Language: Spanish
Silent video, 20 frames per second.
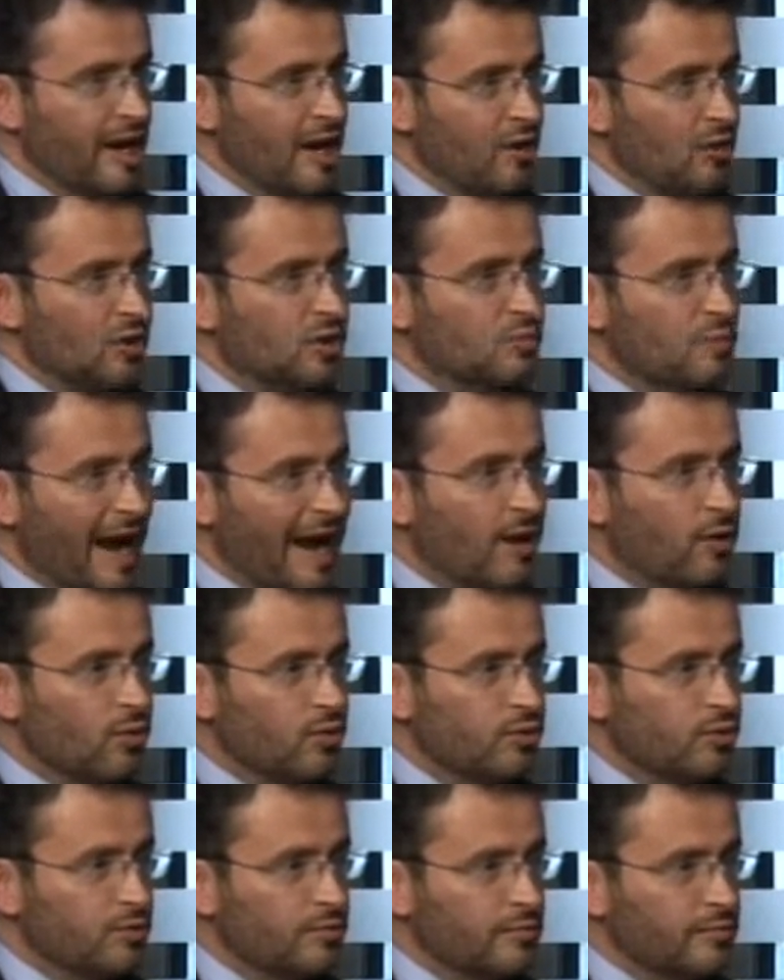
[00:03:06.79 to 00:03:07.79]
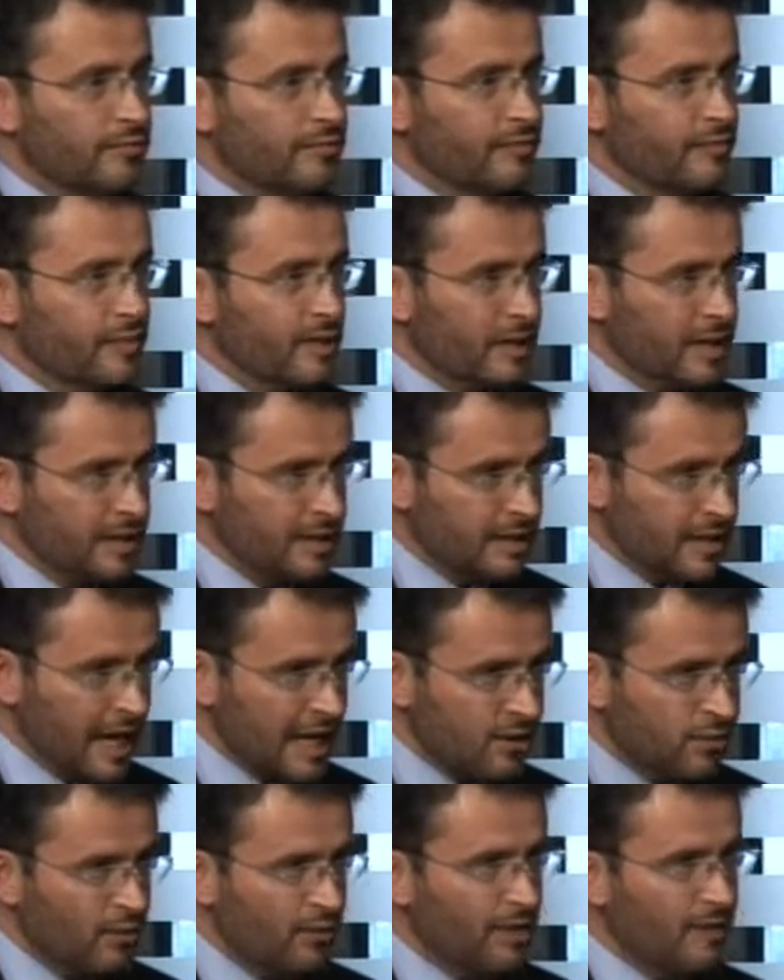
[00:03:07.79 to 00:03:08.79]
los bancos y
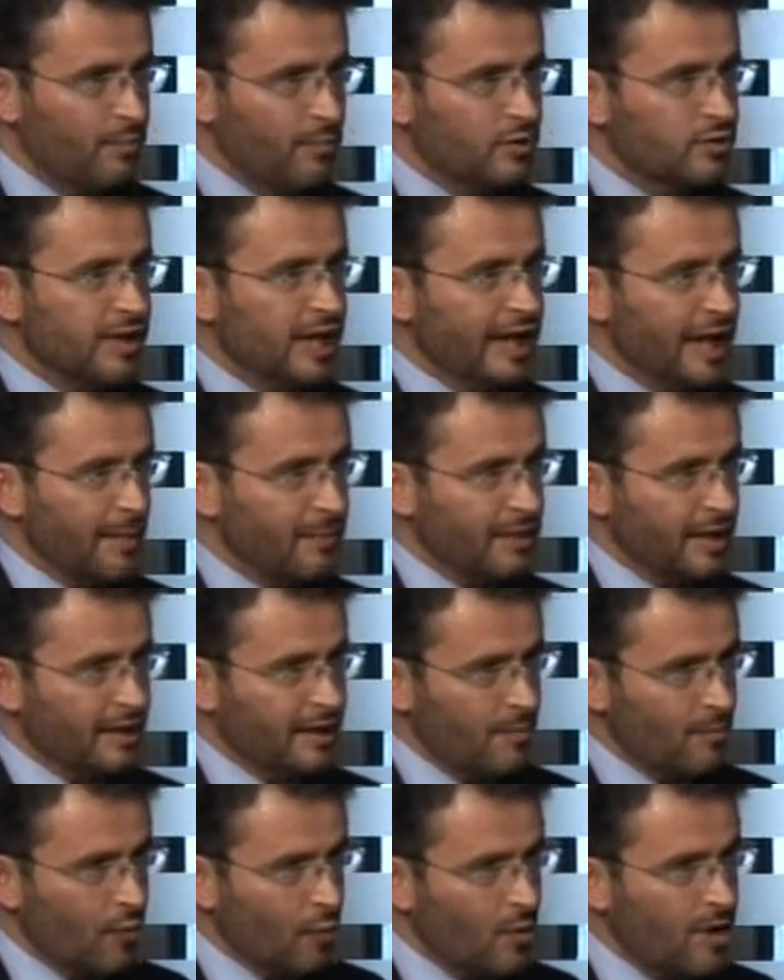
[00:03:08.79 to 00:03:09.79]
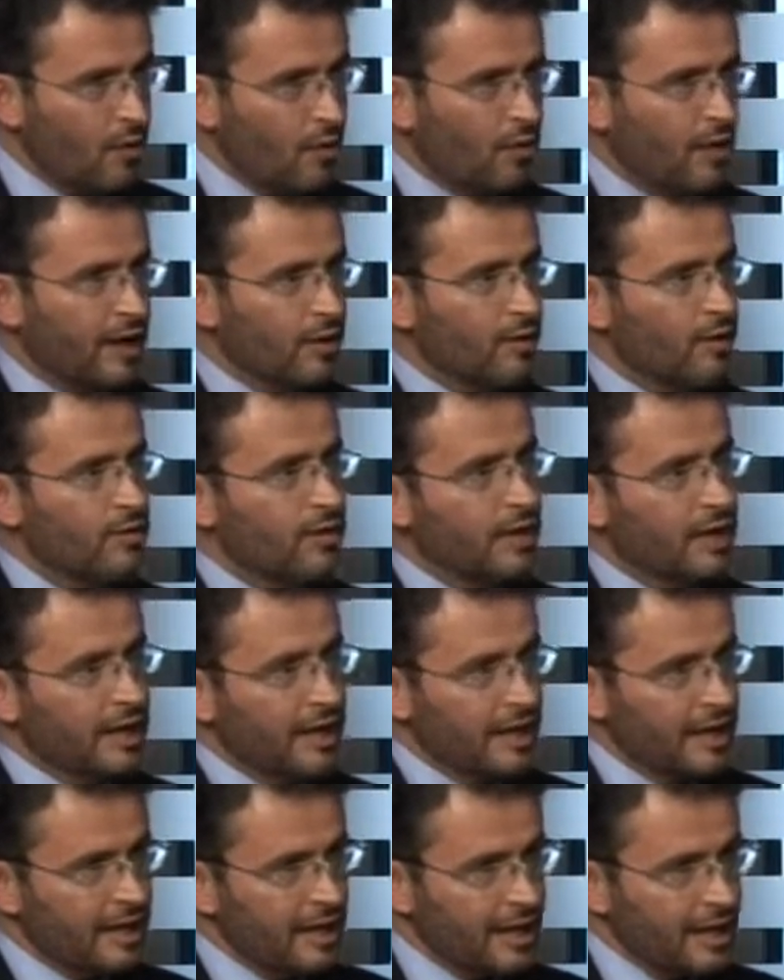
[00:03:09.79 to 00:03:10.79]
las sofipos que captan del público ahorrador
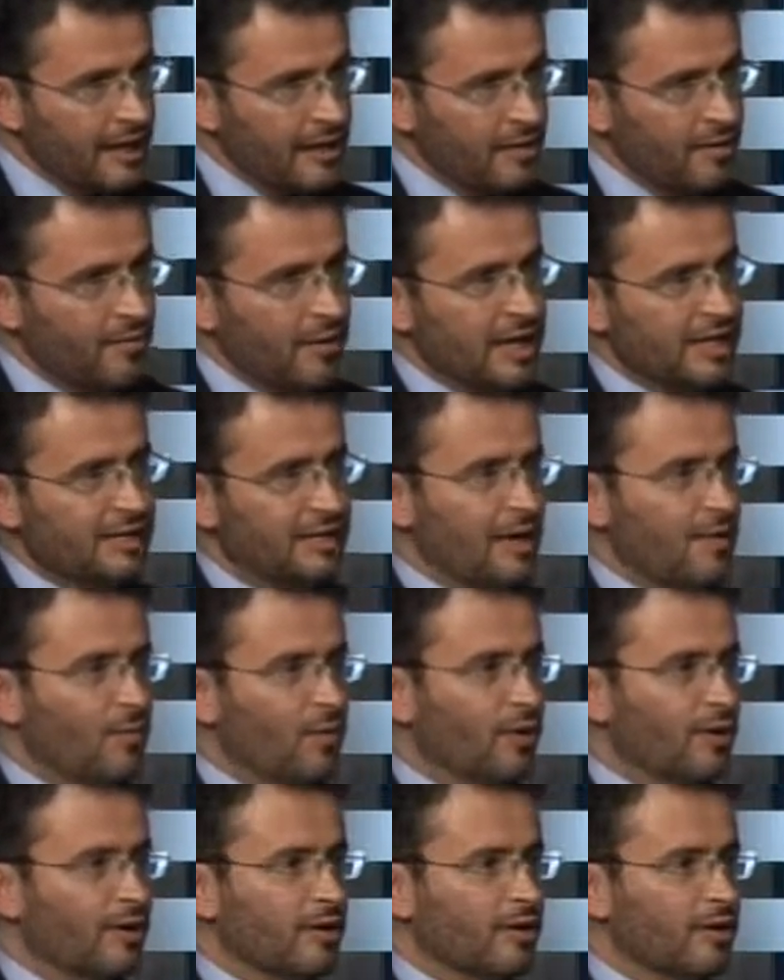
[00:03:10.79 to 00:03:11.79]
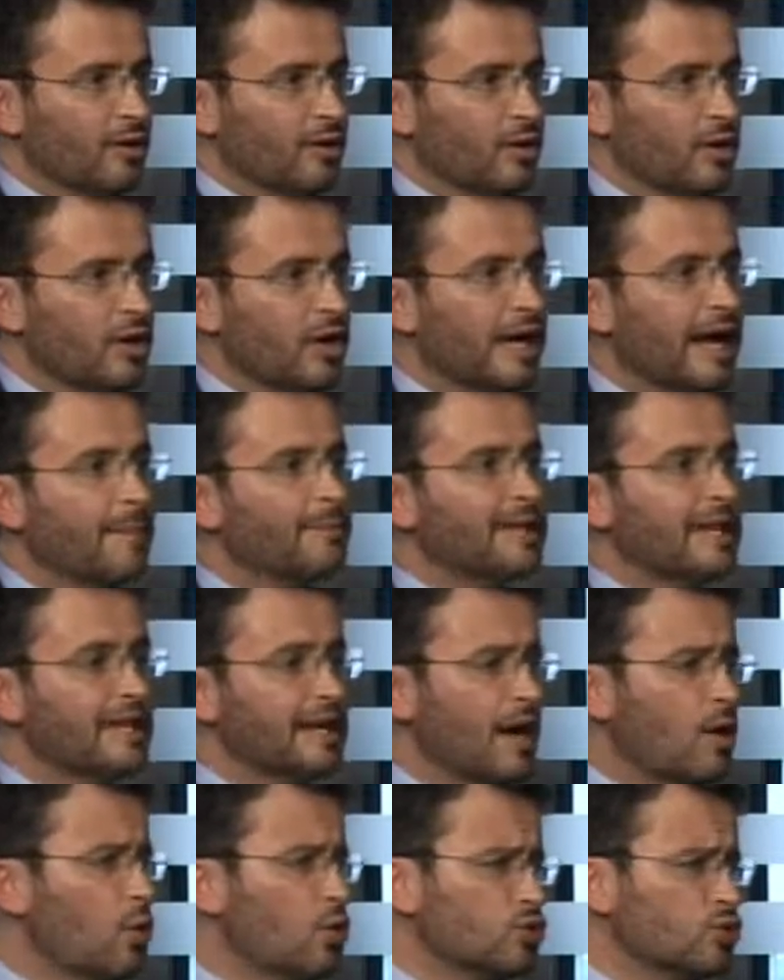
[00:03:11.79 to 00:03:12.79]
y este, captan recursos, captan,
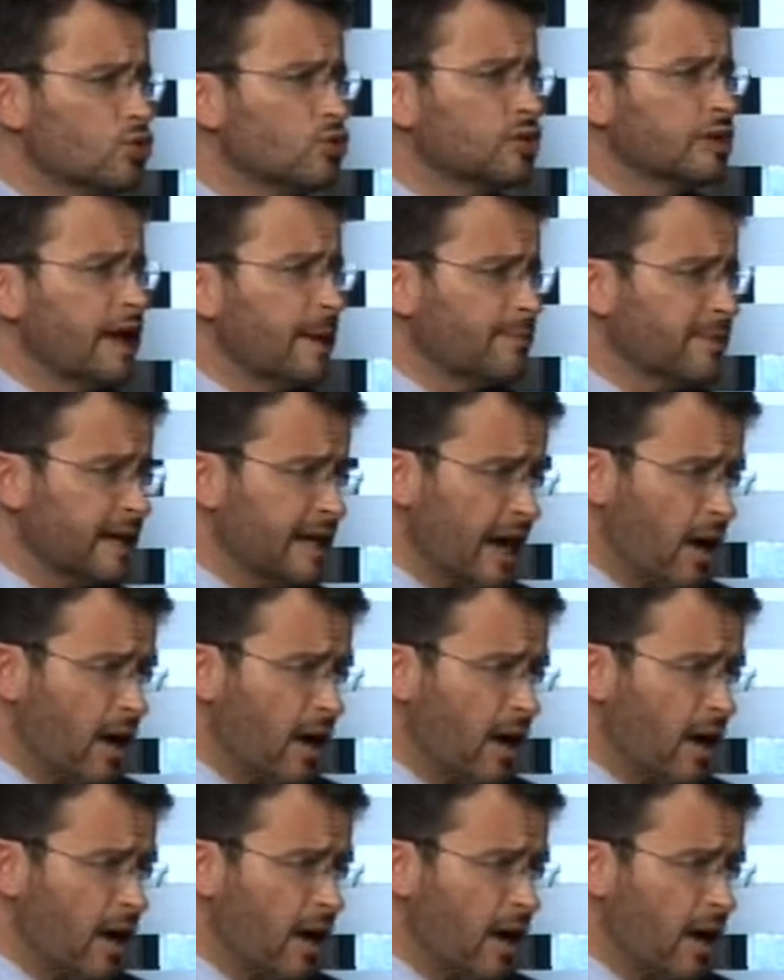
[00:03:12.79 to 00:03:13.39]
captan captan